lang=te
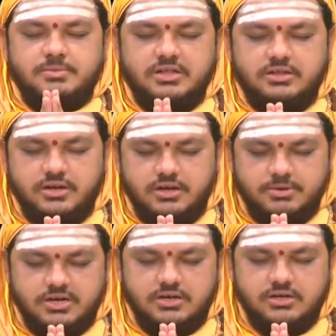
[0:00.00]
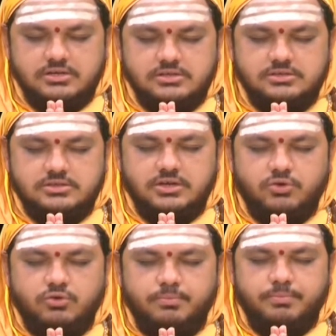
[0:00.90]
శ్రీమాత్రే నమ శ్రీ
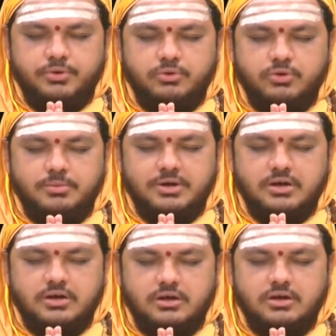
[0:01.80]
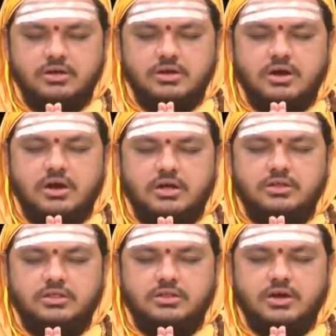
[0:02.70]
గురుభ్యో నమ
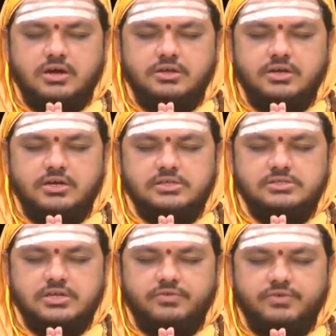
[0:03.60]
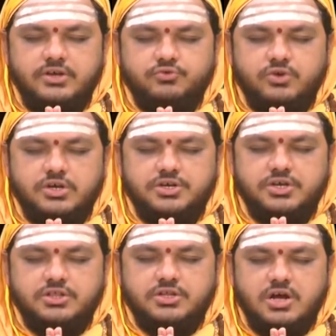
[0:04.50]
ఆదిత్యాది గ్రహస్సర్వే
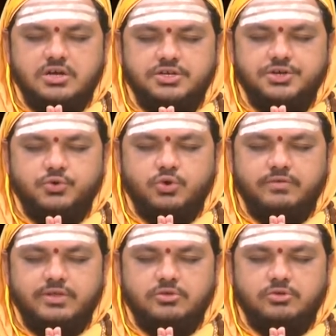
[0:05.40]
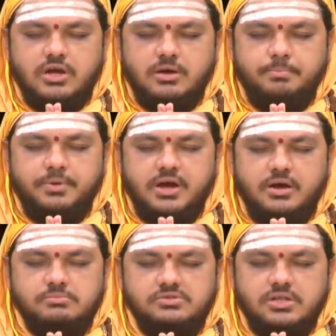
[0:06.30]
స్వనక్షత్రాశయ కురవంతు
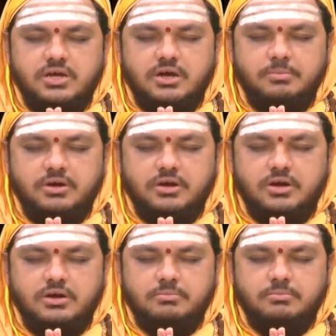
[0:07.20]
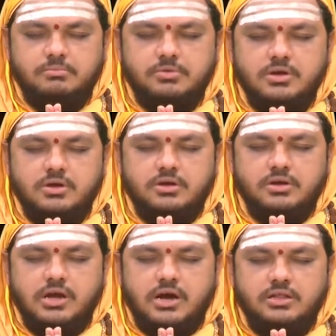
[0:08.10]
తాభ్యాం సదా మంగళం
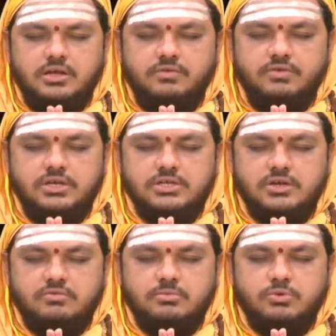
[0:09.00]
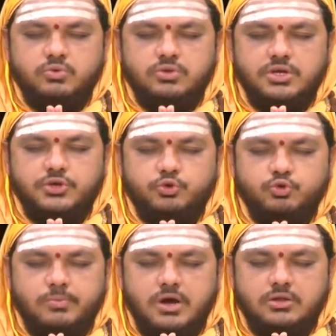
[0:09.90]
యాదేవి సర్వభూతేషు
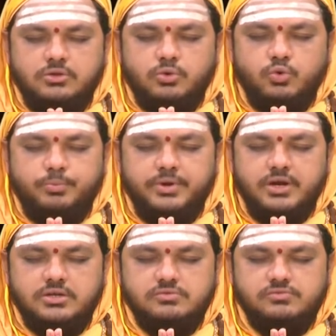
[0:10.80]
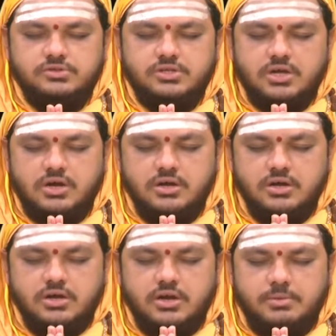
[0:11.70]
మాతృరూపేణ సంస్థిత
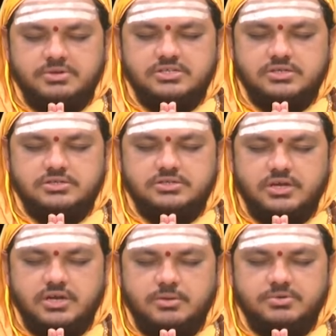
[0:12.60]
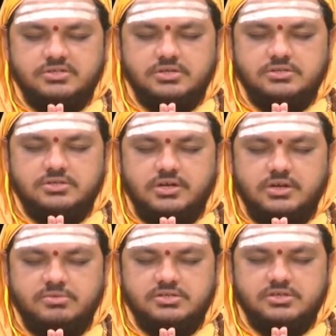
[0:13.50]
నమస్తస్సై నమస్తస్సై
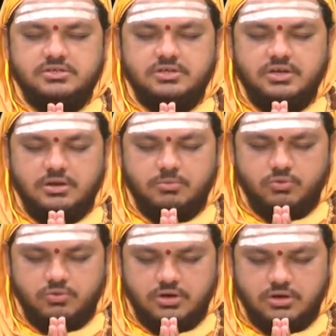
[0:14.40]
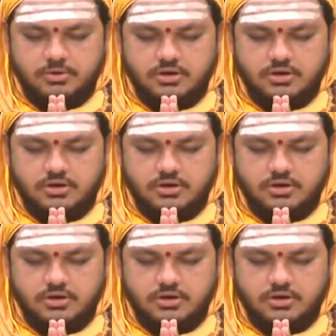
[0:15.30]
నమస్తస్సై నమో నమ